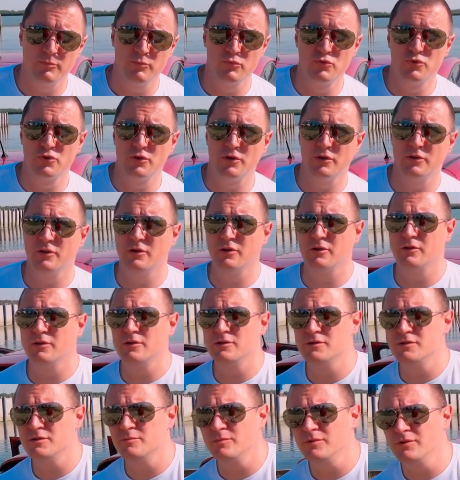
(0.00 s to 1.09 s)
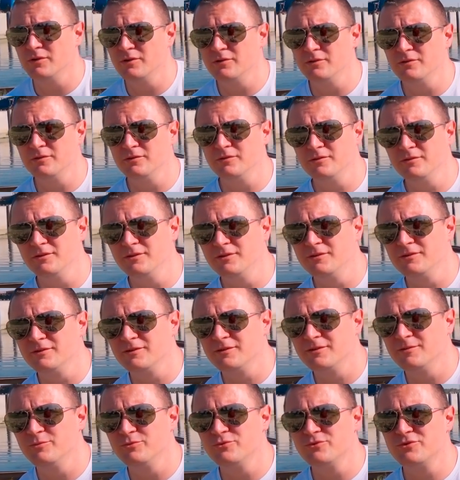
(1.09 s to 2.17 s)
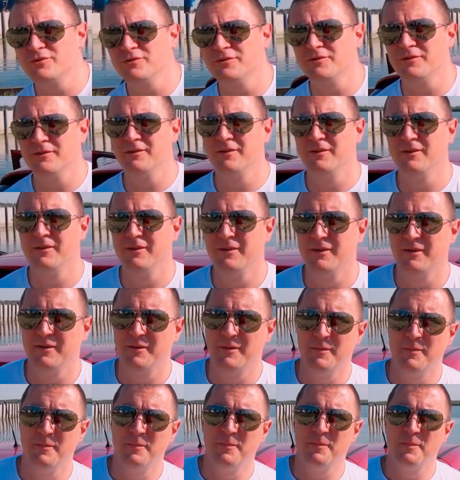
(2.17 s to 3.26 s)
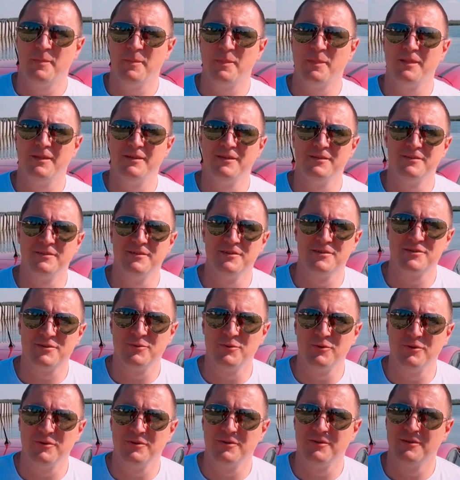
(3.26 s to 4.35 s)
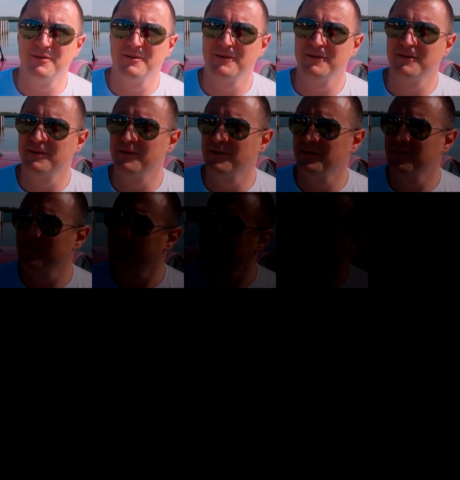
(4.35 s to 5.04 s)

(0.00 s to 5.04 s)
Бюджет, да, гласим? Или, или не надо бюджет? Mm. Не, не стоит? Не стоит.